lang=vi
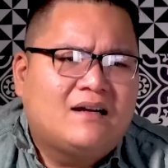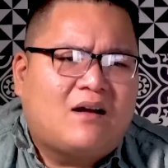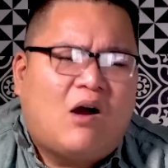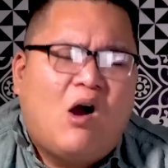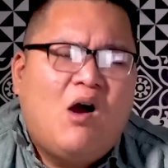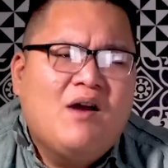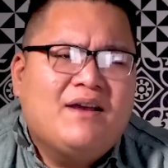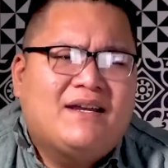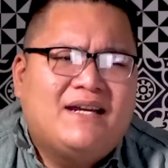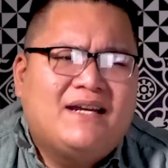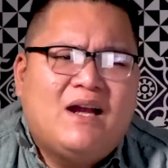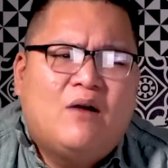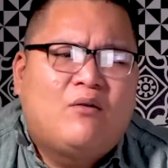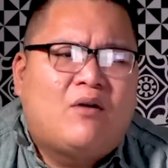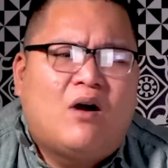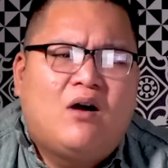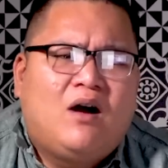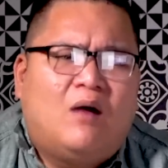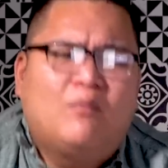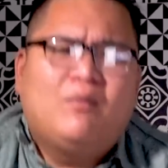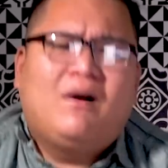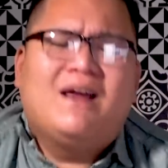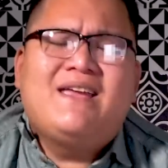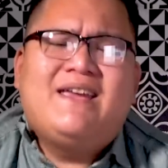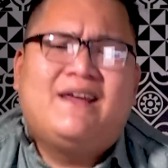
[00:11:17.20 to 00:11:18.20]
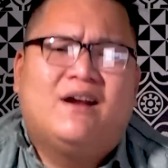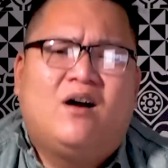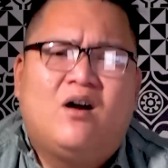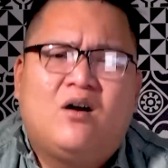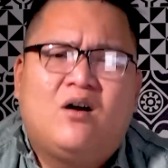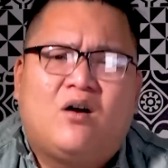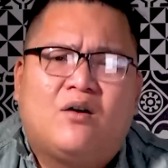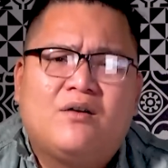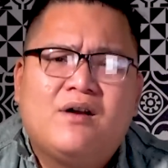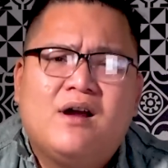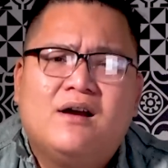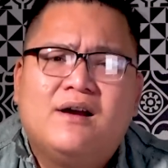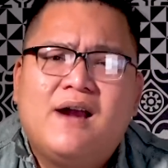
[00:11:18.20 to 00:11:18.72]
có gì đâu con không có gì thôi
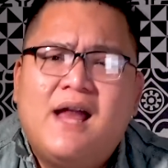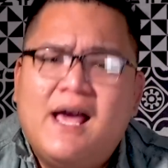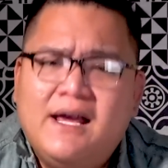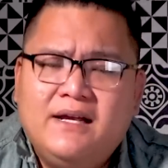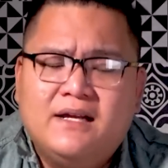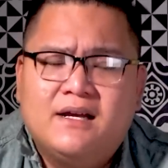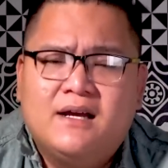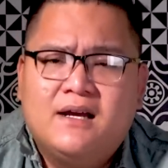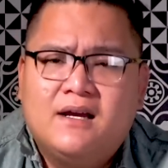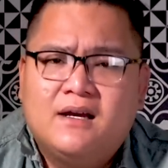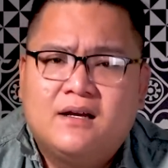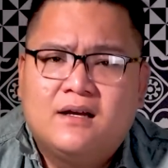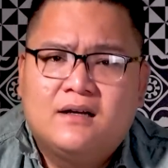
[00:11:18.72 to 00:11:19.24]
con đừng đi